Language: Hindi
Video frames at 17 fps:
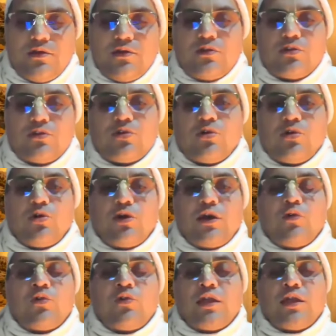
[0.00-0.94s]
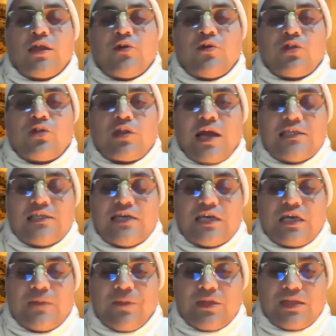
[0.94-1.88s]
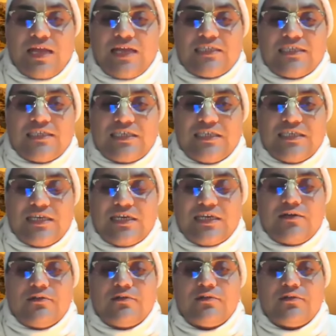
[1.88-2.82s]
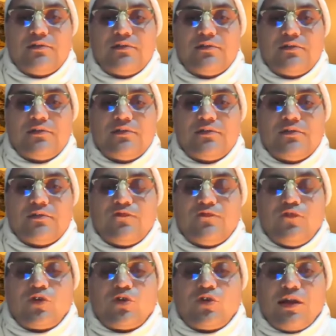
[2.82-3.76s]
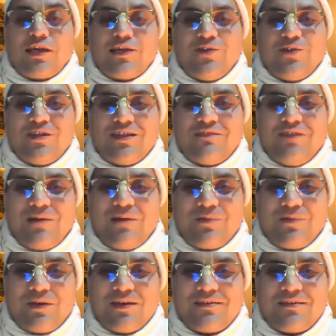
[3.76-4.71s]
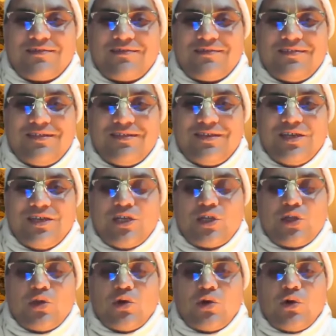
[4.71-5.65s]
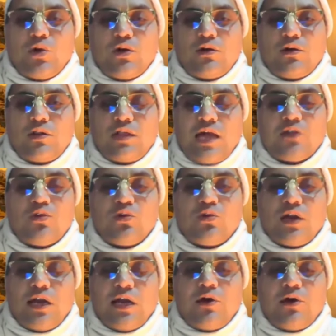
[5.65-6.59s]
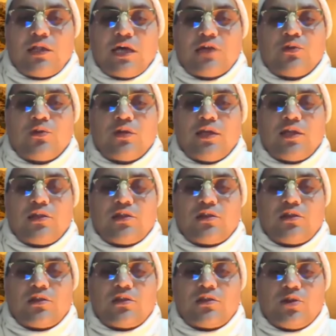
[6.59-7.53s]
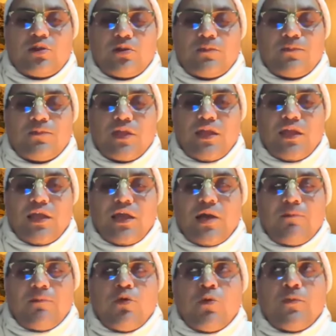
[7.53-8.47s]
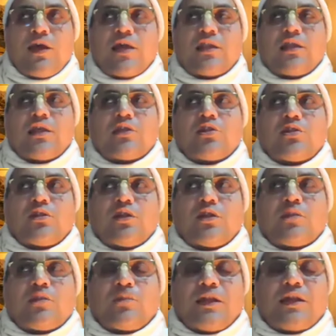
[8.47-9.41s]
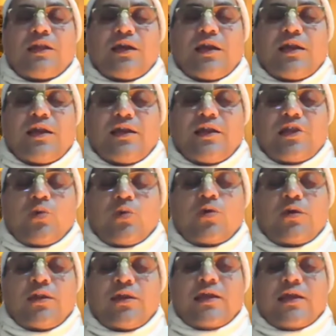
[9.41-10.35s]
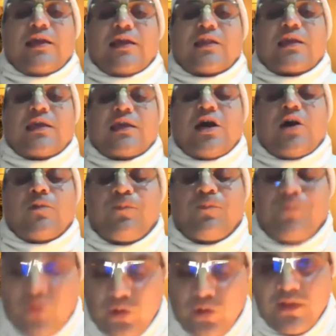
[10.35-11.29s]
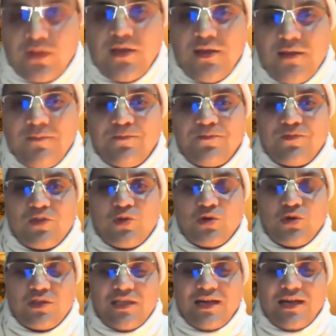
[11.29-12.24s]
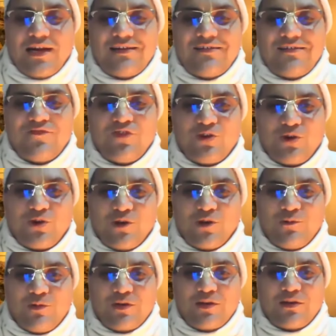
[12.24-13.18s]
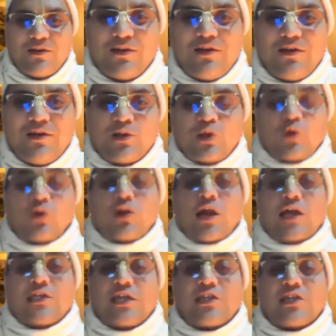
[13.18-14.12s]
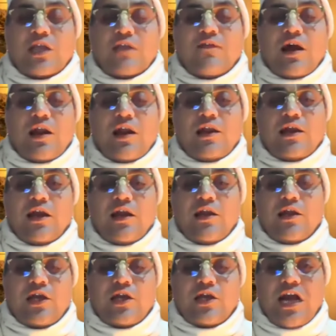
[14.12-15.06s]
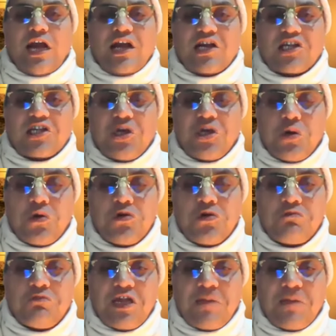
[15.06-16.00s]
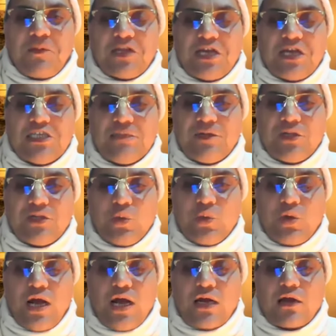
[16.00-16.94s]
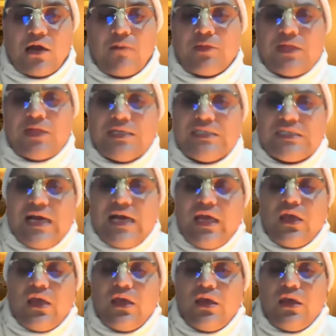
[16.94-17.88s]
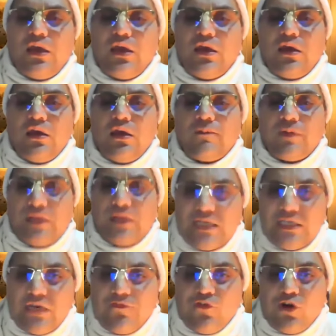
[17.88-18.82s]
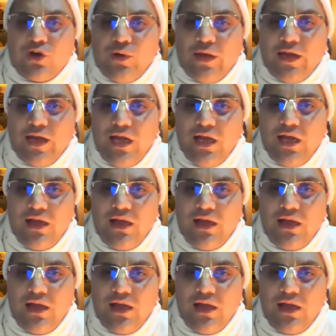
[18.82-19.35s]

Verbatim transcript: तो उन्हीं के उस राजा के पिताजी की एक फोटो लगी हुई थी वहां पे तो साधु खड़ा हुआ साधु ने मुंह में ऐसे स्पिट करने के लिए थूकने के लिए ऐसे किया और थूक दिया फोटो के ऊपर तो राजा ने तलवार निकाली कर क्या करते हो मेरे पिताजी पर थूका कहा पिताजी कहा है पिताजी की फोटो है ना